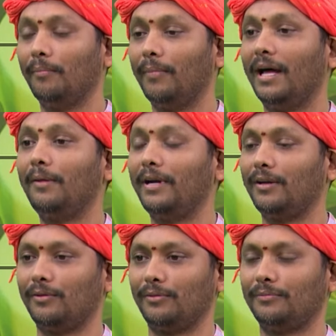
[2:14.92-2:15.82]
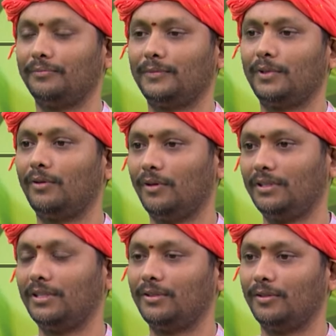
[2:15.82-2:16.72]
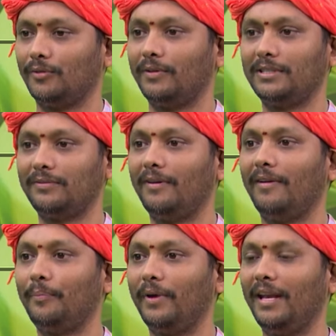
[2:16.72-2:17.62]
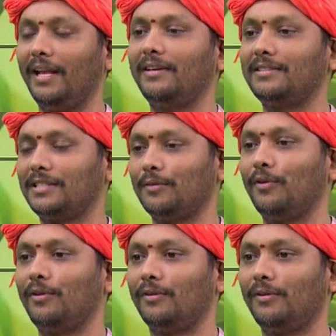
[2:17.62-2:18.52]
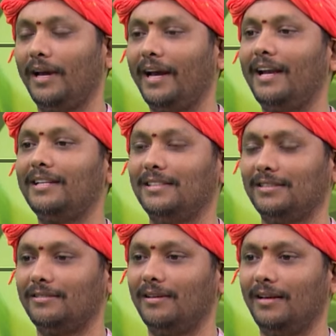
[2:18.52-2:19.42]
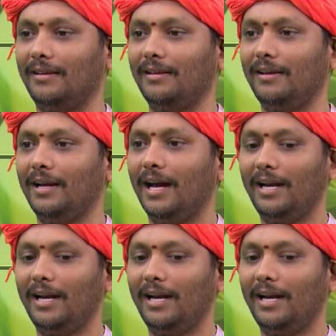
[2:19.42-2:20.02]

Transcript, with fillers: బాధ పెట్టకూడదు కొట్ట జట్టు కూడా ఫస్ట్ ఆఫ్ ఆల్ వాడి పెళ్ళి అనే సిస్టంలో ఎంకరేజ్ చేస్తున్నారు hmm.